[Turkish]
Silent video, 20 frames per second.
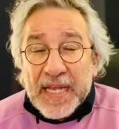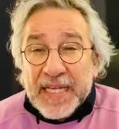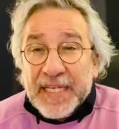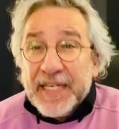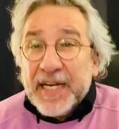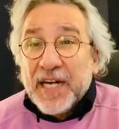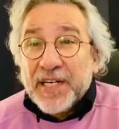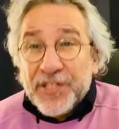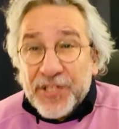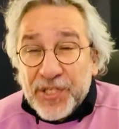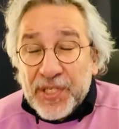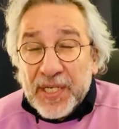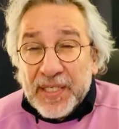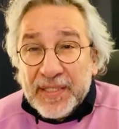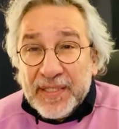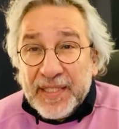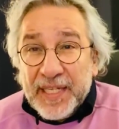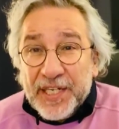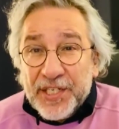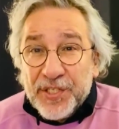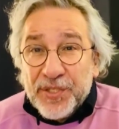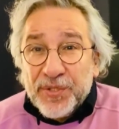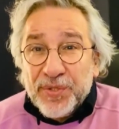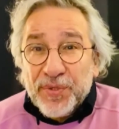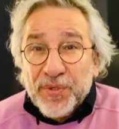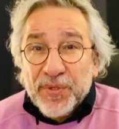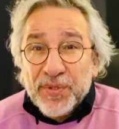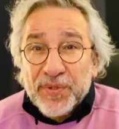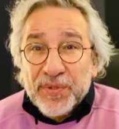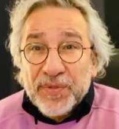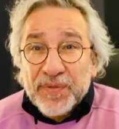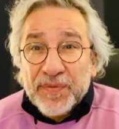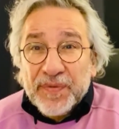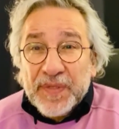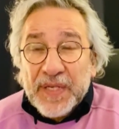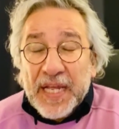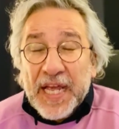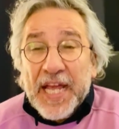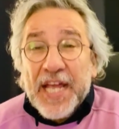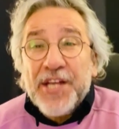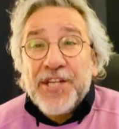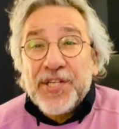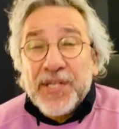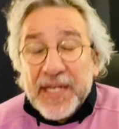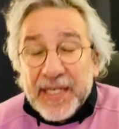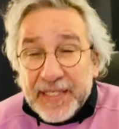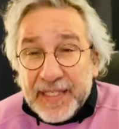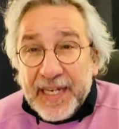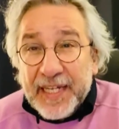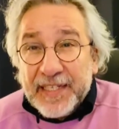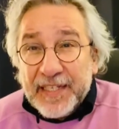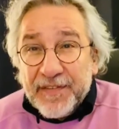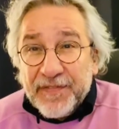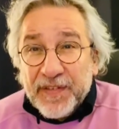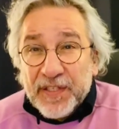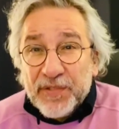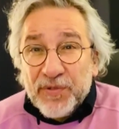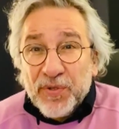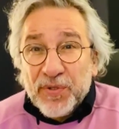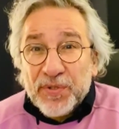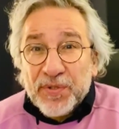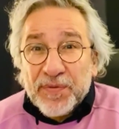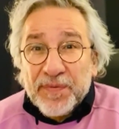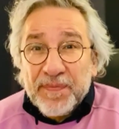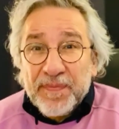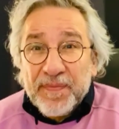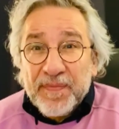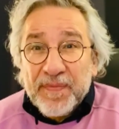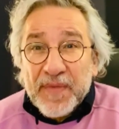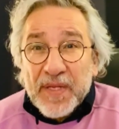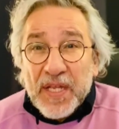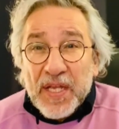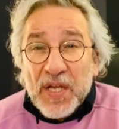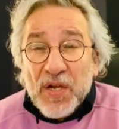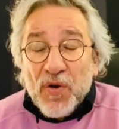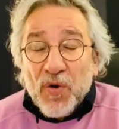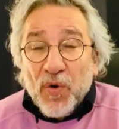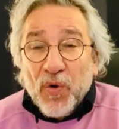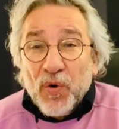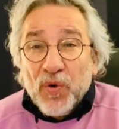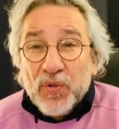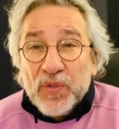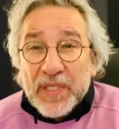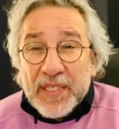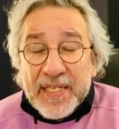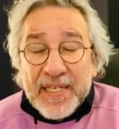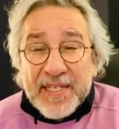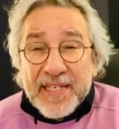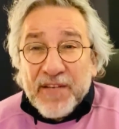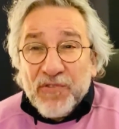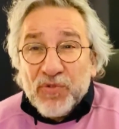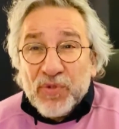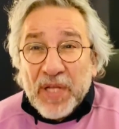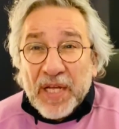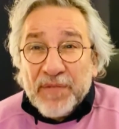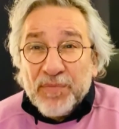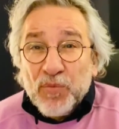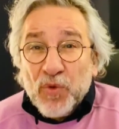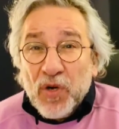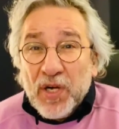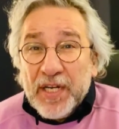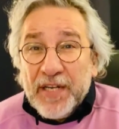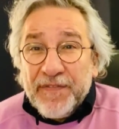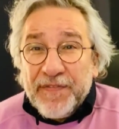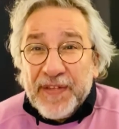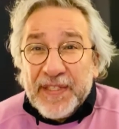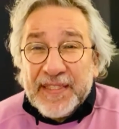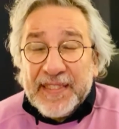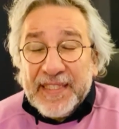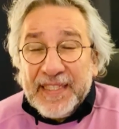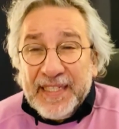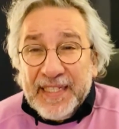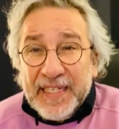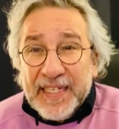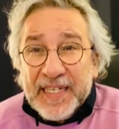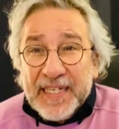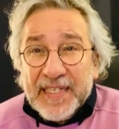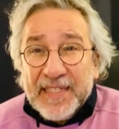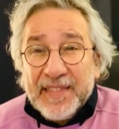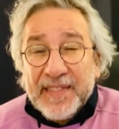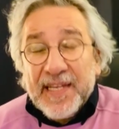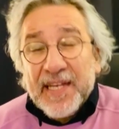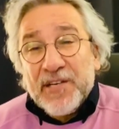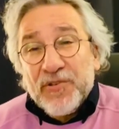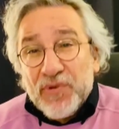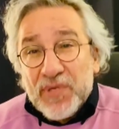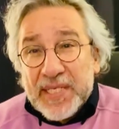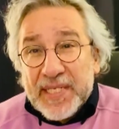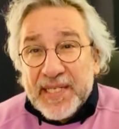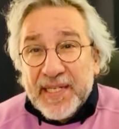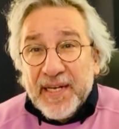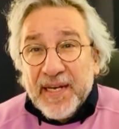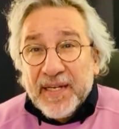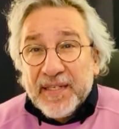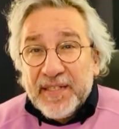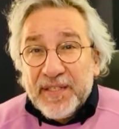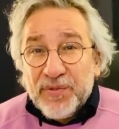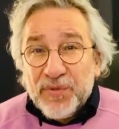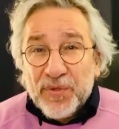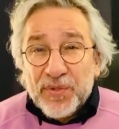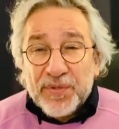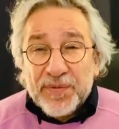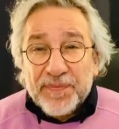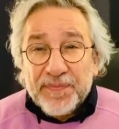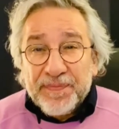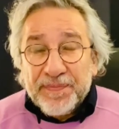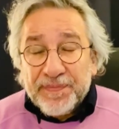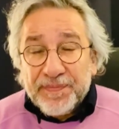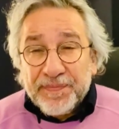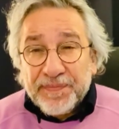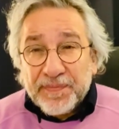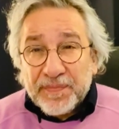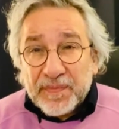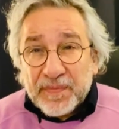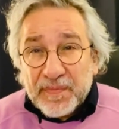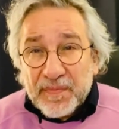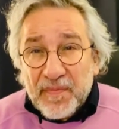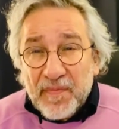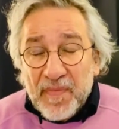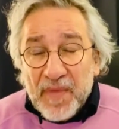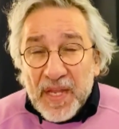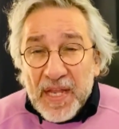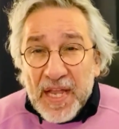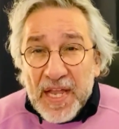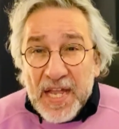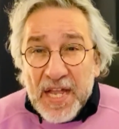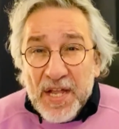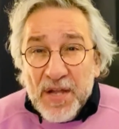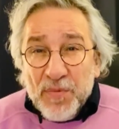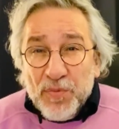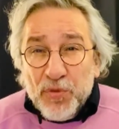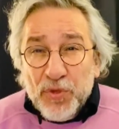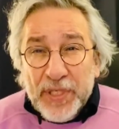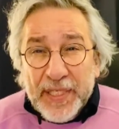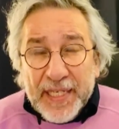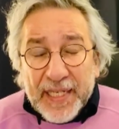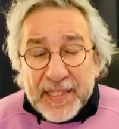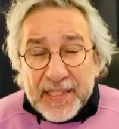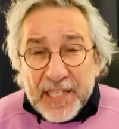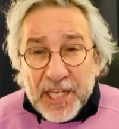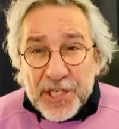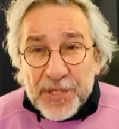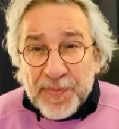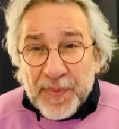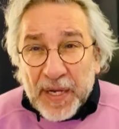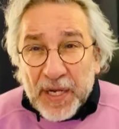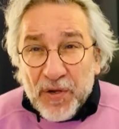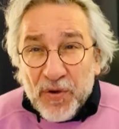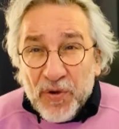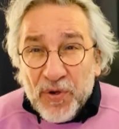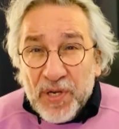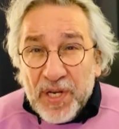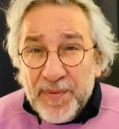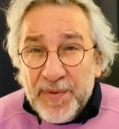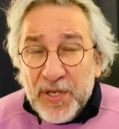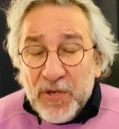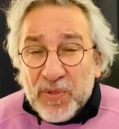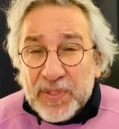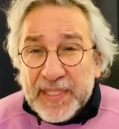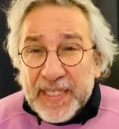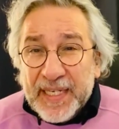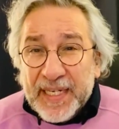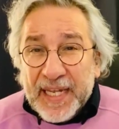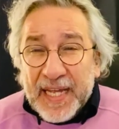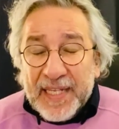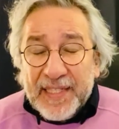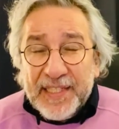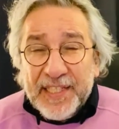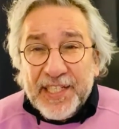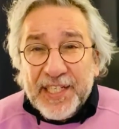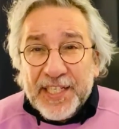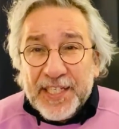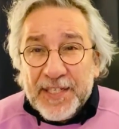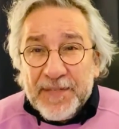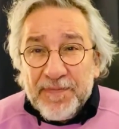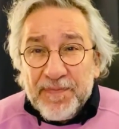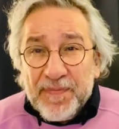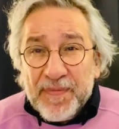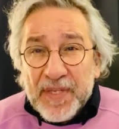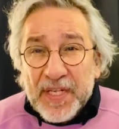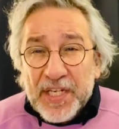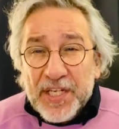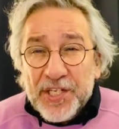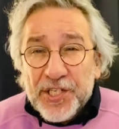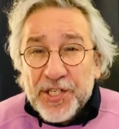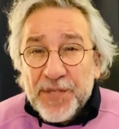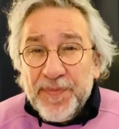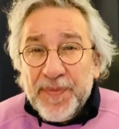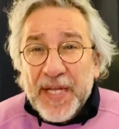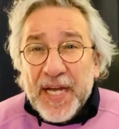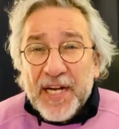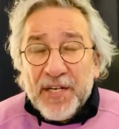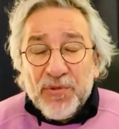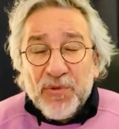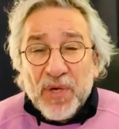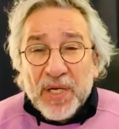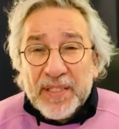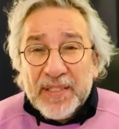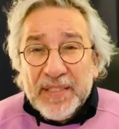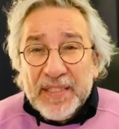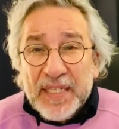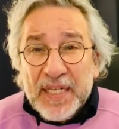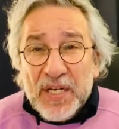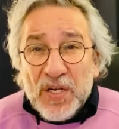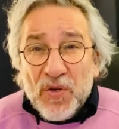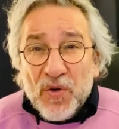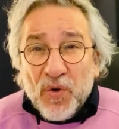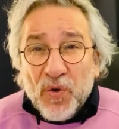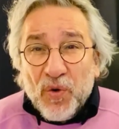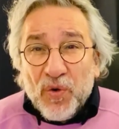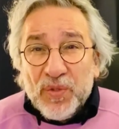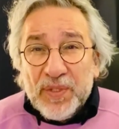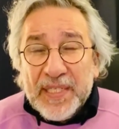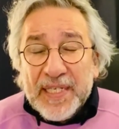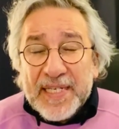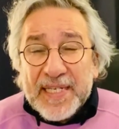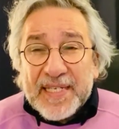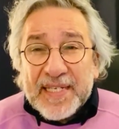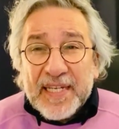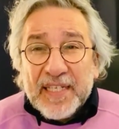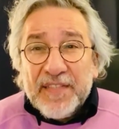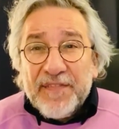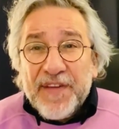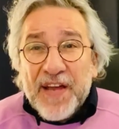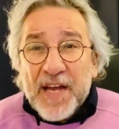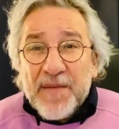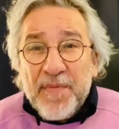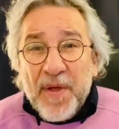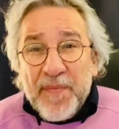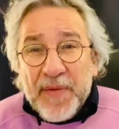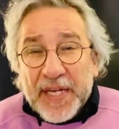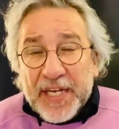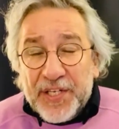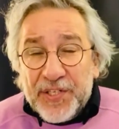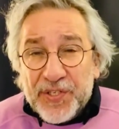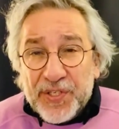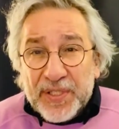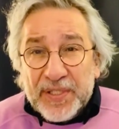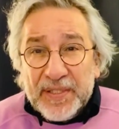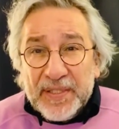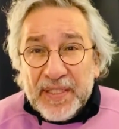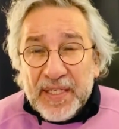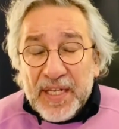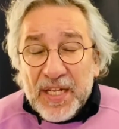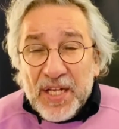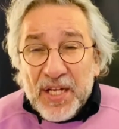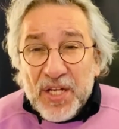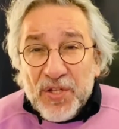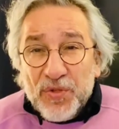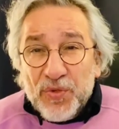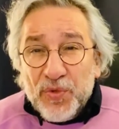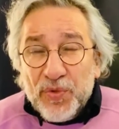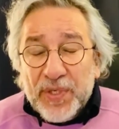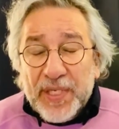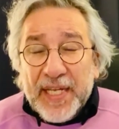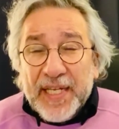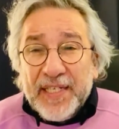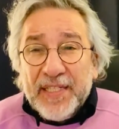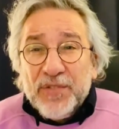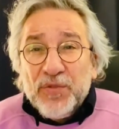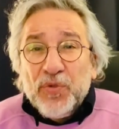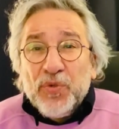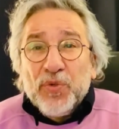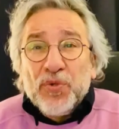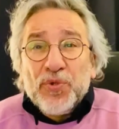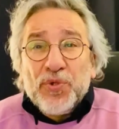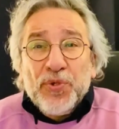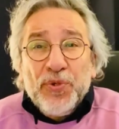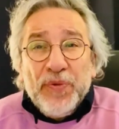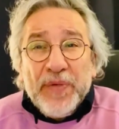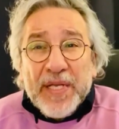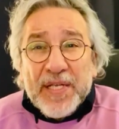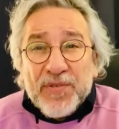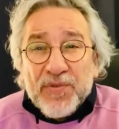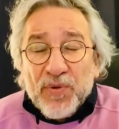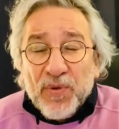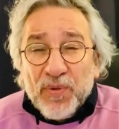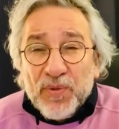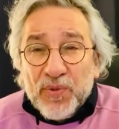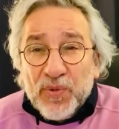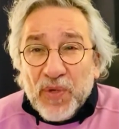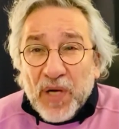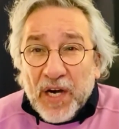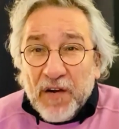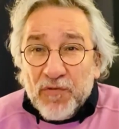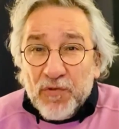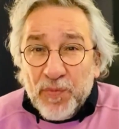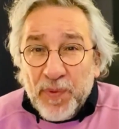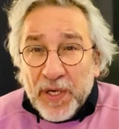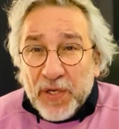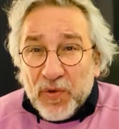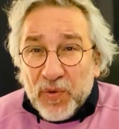Yargıçlarını değiştiriyor. Eşlerini hedef alıyor. Onları savunan muhalefeti terörist ilan ediyor. Bu inatlaşma öyle bir noktaya geldi ki şimdi Erdoğan onları salı vermemek için Türkiye'nin kurucu üyesi olduğu Avrupa